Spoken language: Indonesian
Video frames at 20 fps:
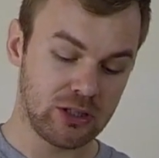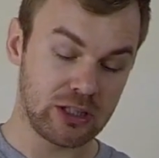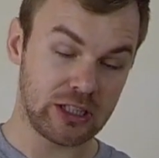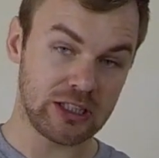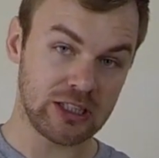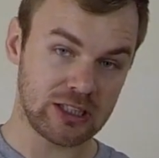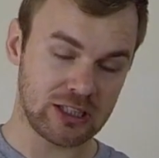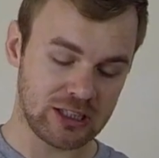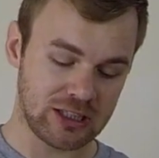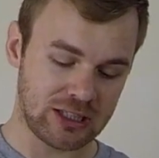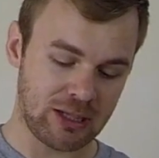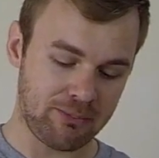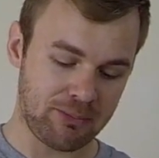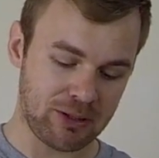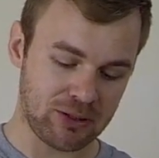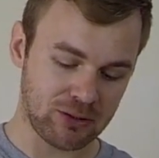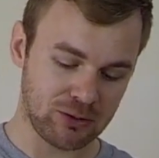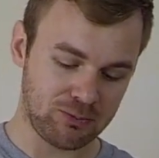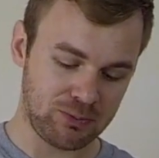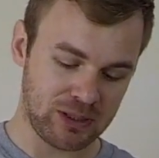Kita tetap
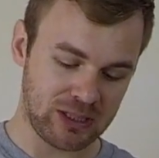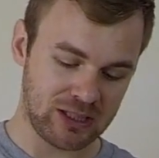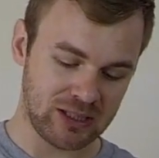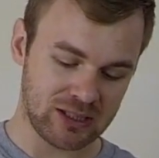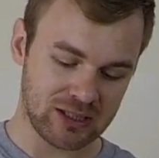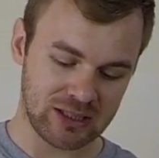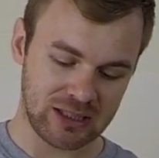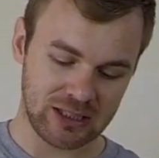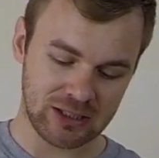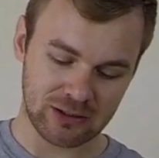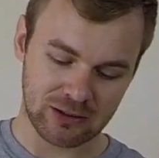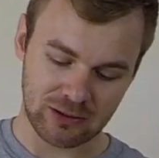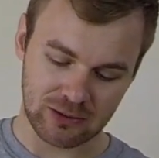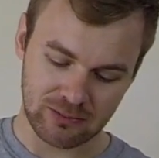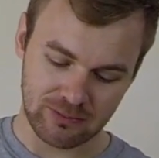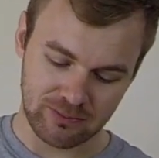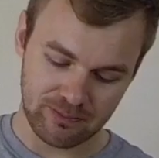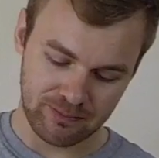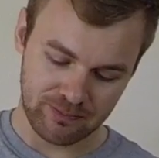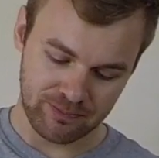harus pikirkan itu
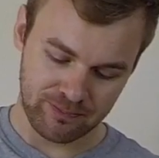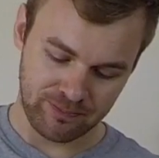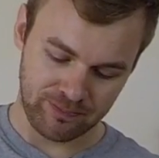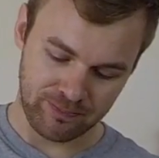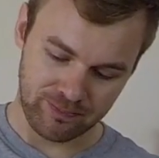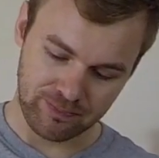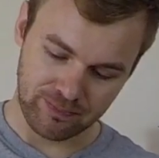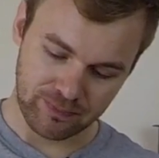hmm.